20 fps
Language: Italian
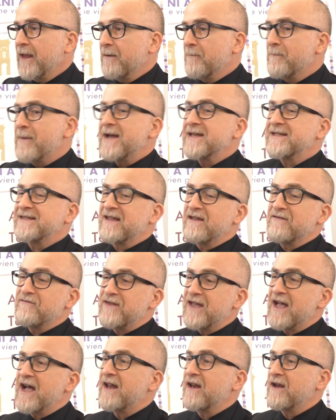Basta
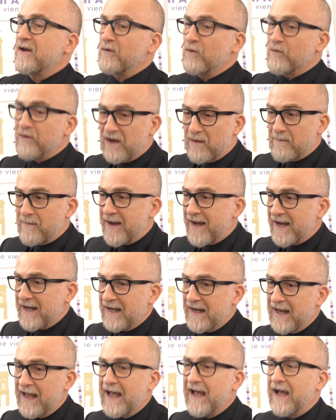inviare una
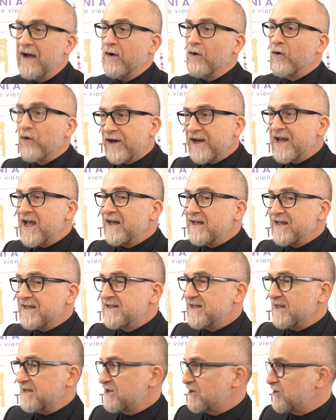mail a
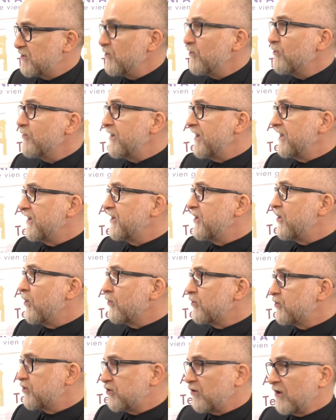organizzazione
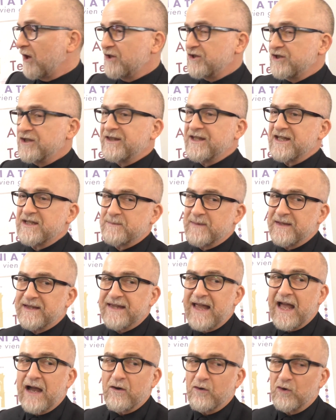
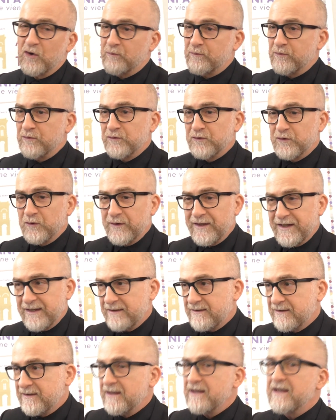
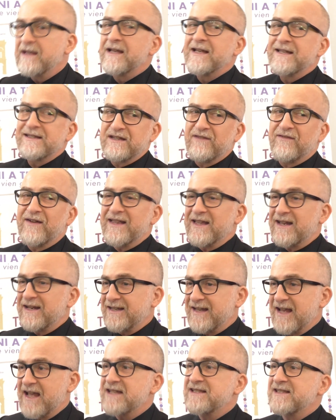chiocciolacittaspettacolo.it, si fa la
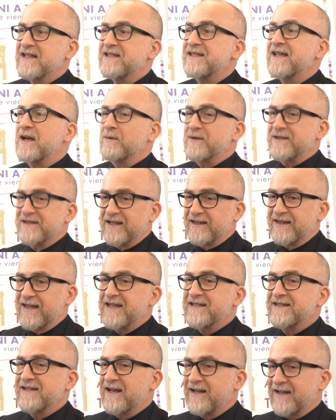richiesta e si ha questa
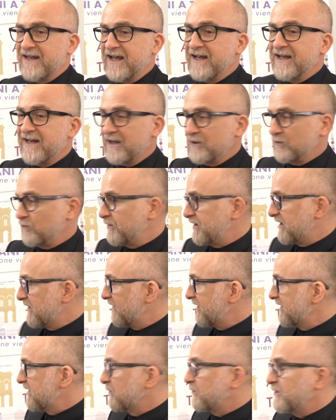tessera che è gratuita,
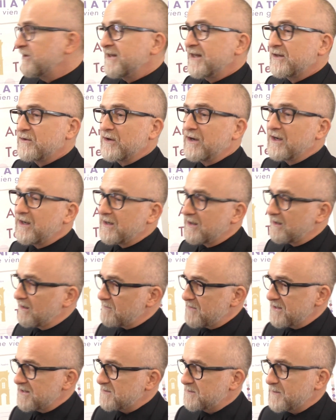vedete qui dietro alle
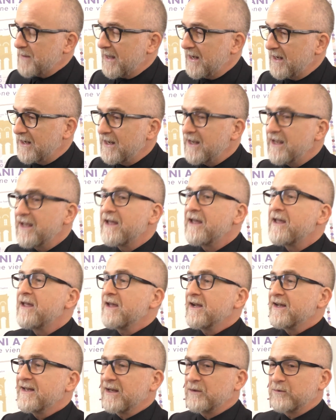mie spalle,
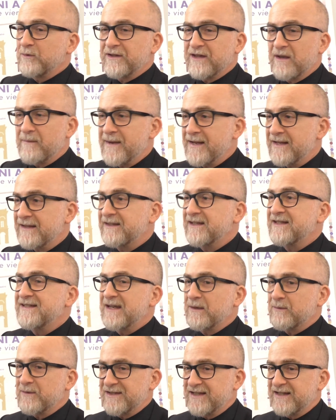gratuitamente
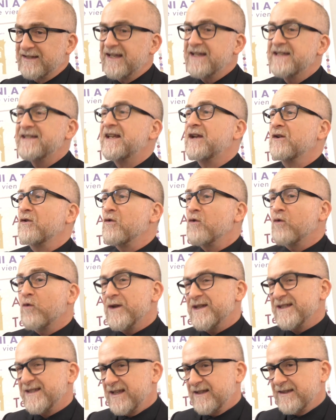si ha questa tessera, con
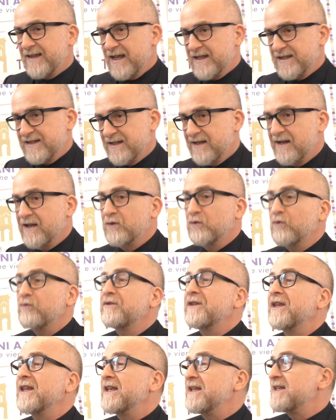questa tessera
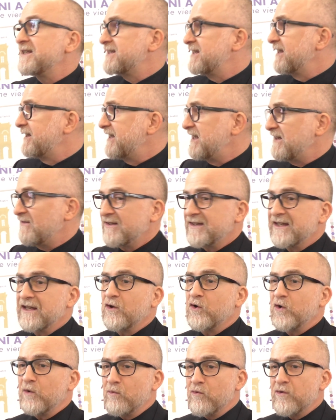tutte le iniziative
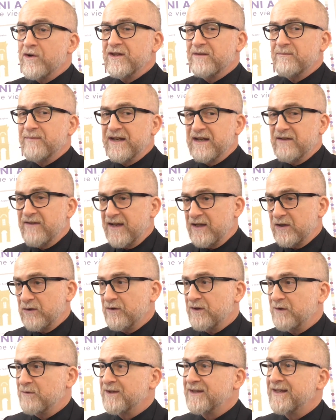del comune di
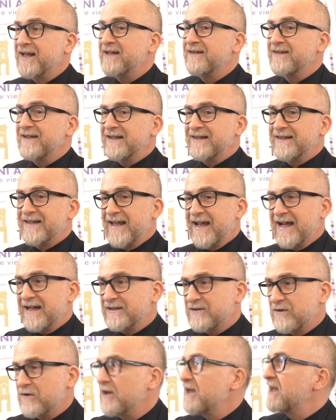Benevento riguardanti il
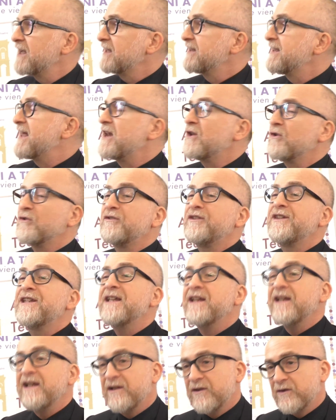teatro danno
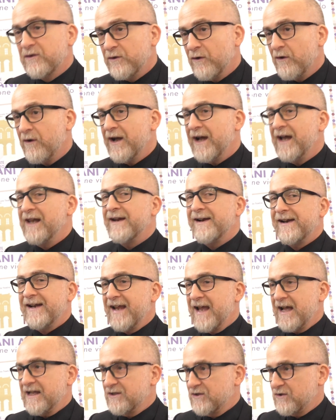diritto al
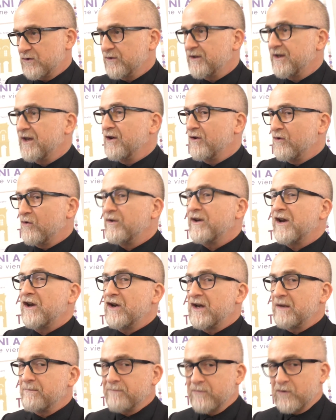ragazzo che ancora
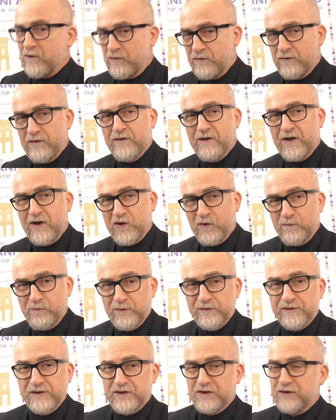non ha, non ha
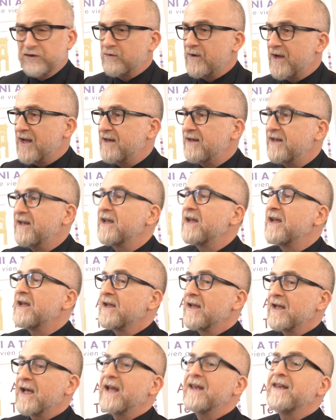compiuto 18 anni
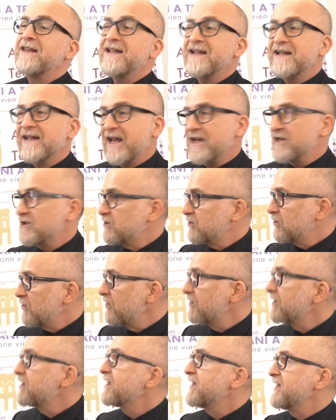
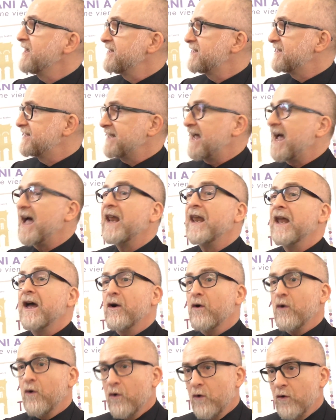all'ingresso in
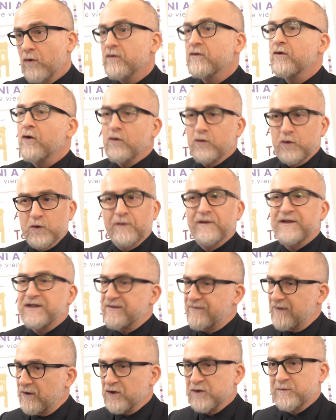sala o dove si
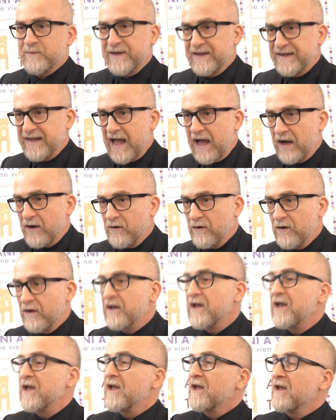fa lo spettacolo
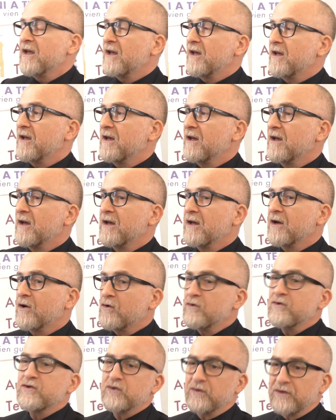eh,
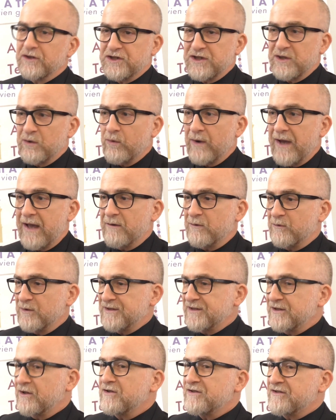con soli 5 euro.
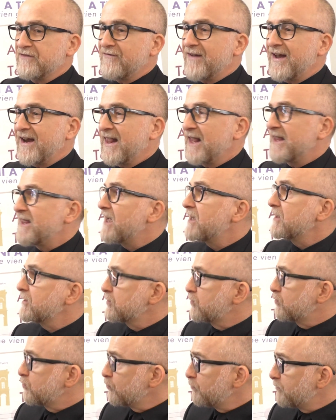Questa cosa è valida da
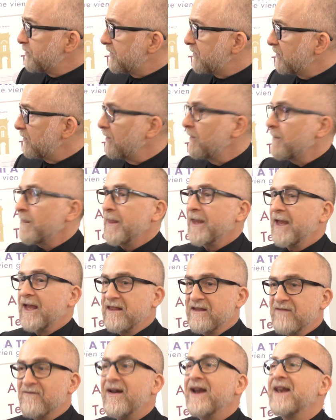subito
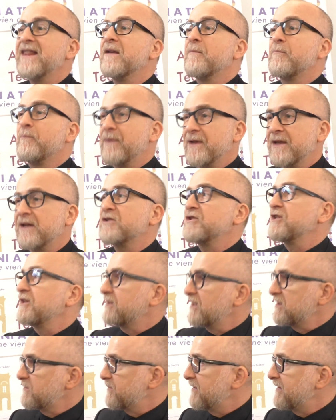ed è valida per
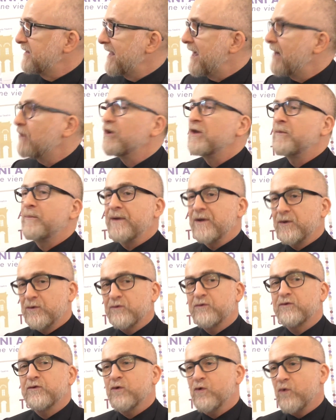città spettacolo e per
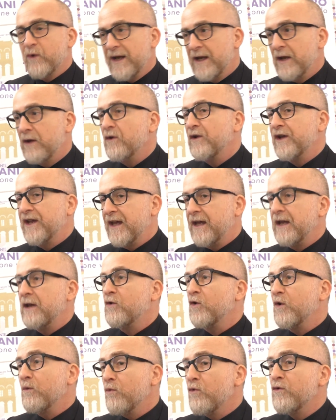tutto quello che il
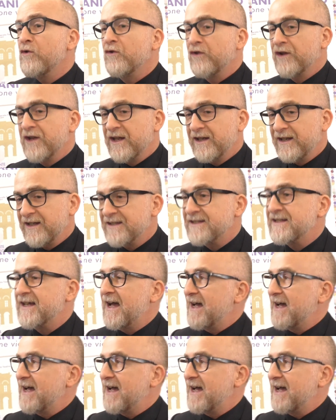comune organizza.